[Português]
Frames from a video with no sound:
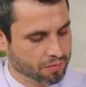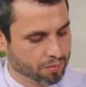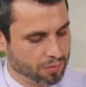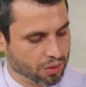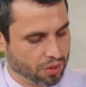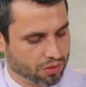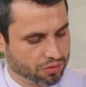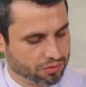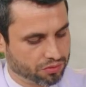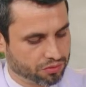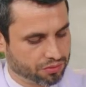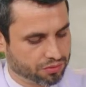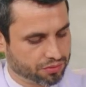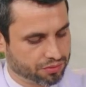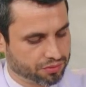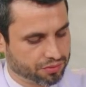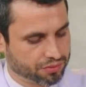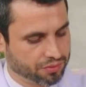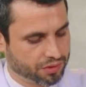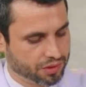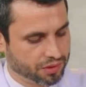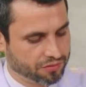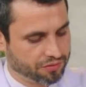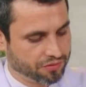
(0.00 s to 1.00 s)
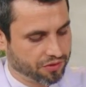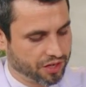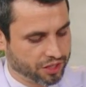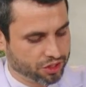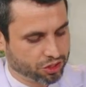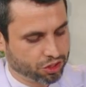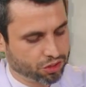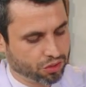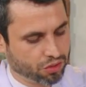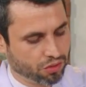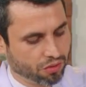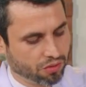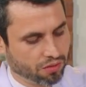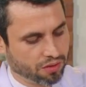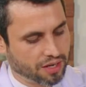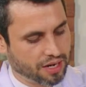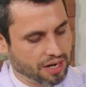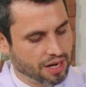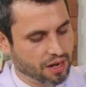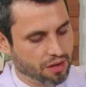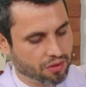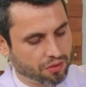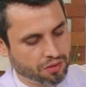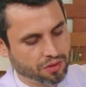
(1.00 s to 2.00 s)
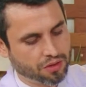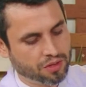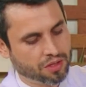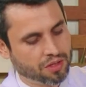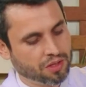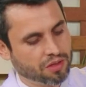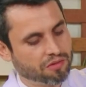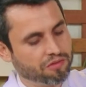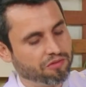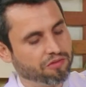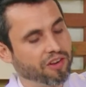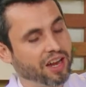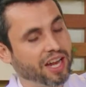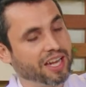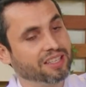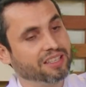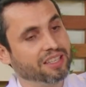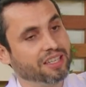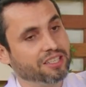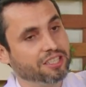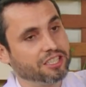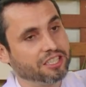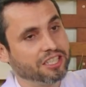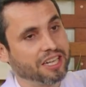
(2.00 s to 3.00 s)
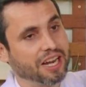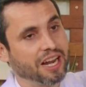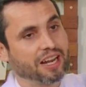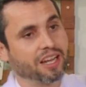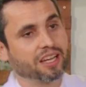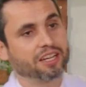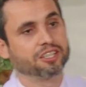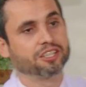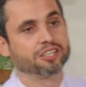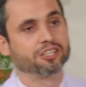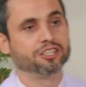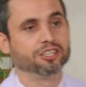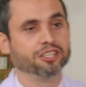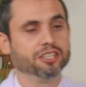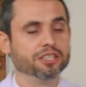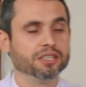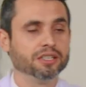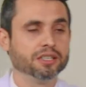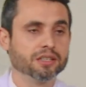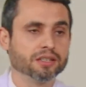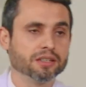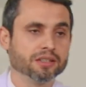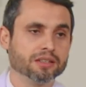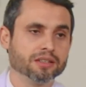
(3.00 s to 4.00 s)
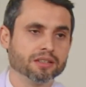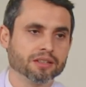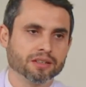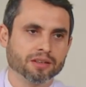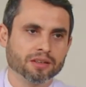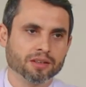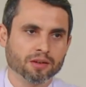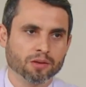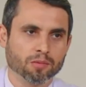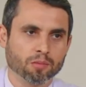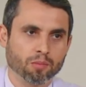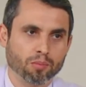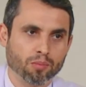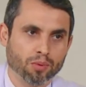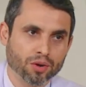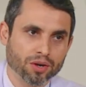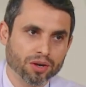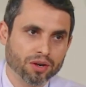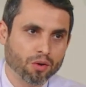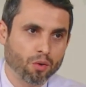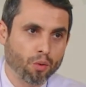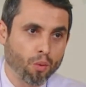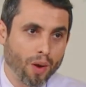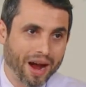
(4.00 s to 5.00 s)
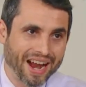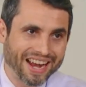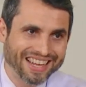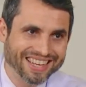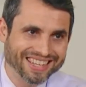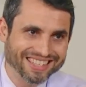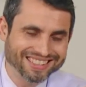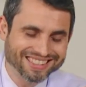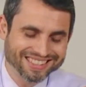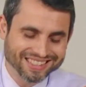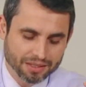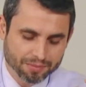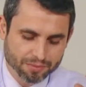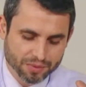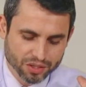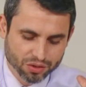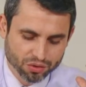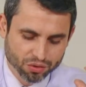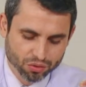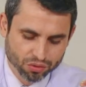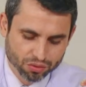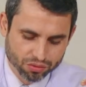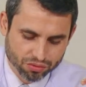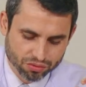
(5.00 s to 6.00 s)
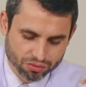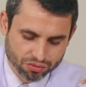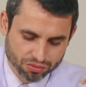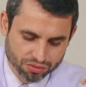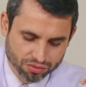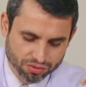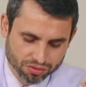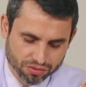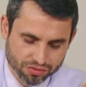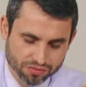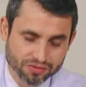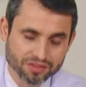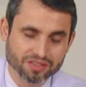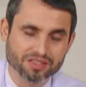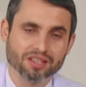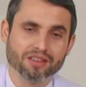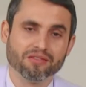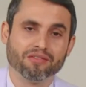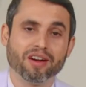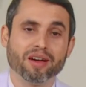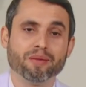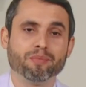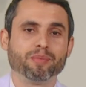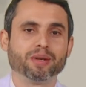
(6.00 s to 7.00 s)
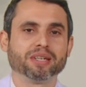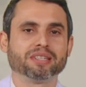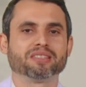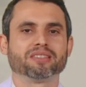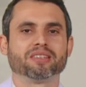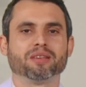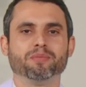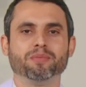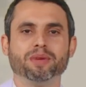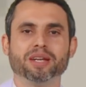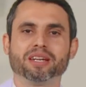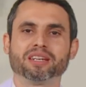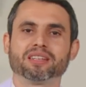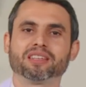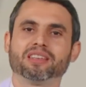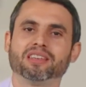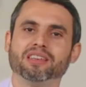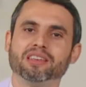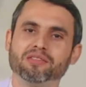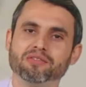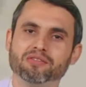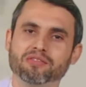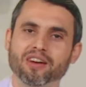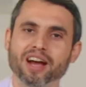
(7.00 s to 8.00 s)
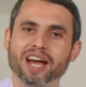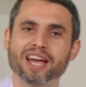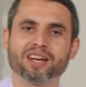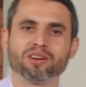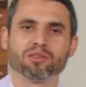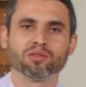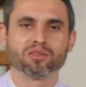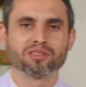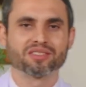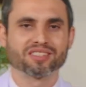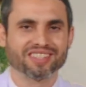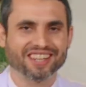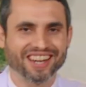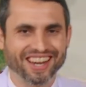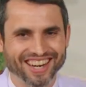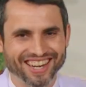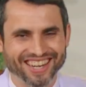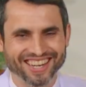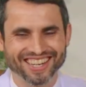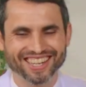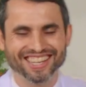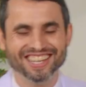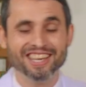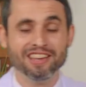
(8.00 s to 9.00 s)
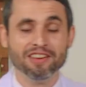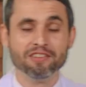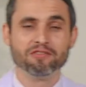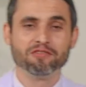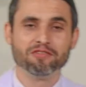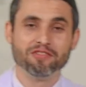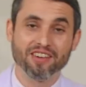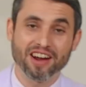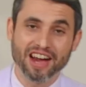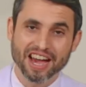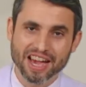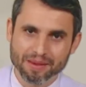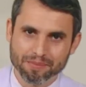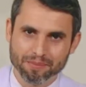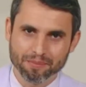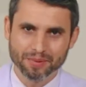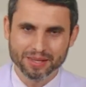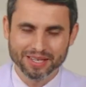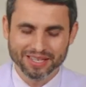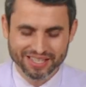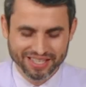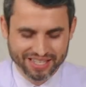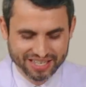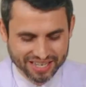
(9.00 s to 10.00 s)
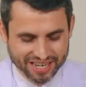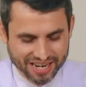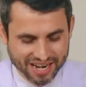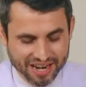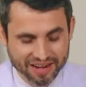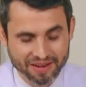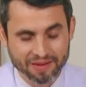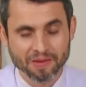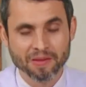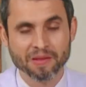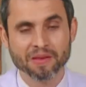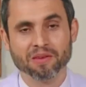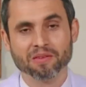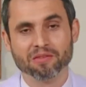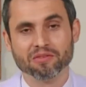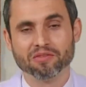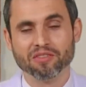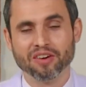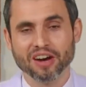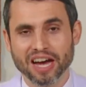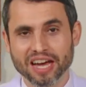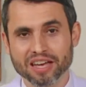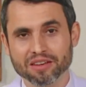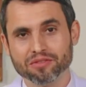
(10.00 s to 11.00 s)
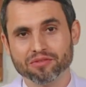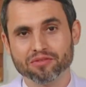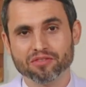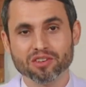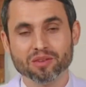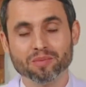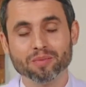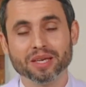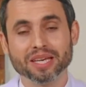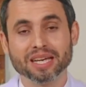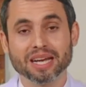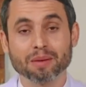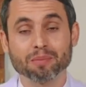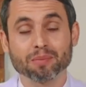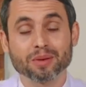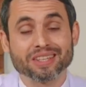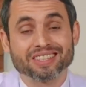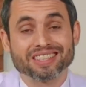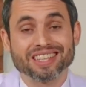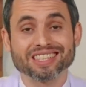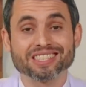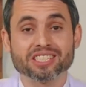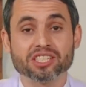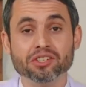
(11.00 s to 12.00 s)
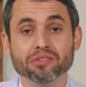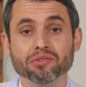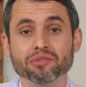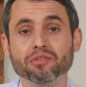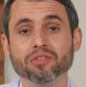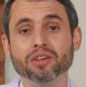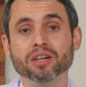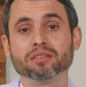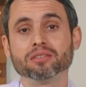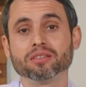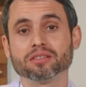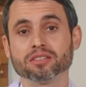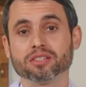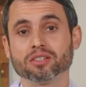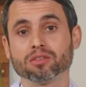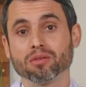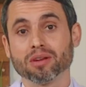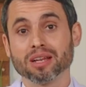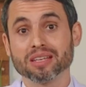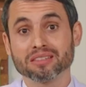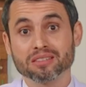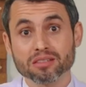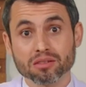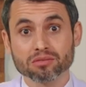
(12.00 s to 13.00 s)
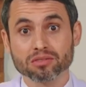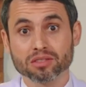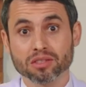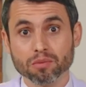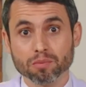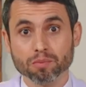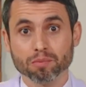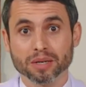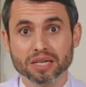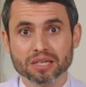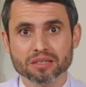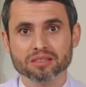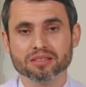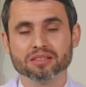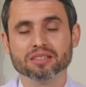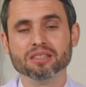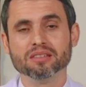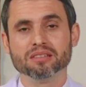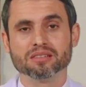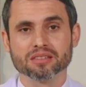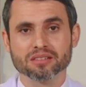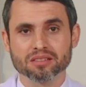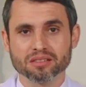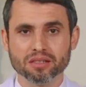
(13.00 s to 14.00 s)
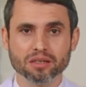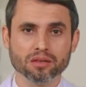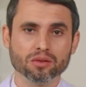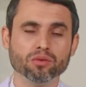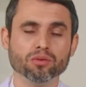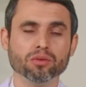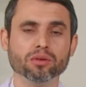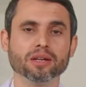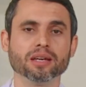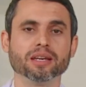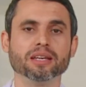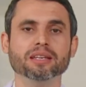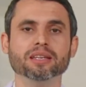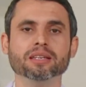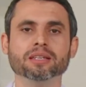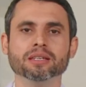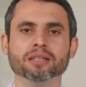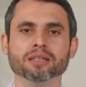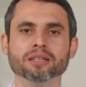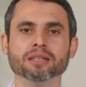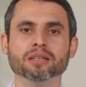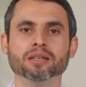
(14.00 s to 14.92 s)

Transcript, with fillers: Pronto. Enfaixou o local, vai deixar agir por 40 minutos. Você vai perceber que vai coçar, vai pinicar, vai formigar, porque está ativando a circulação. Então persista, segura aí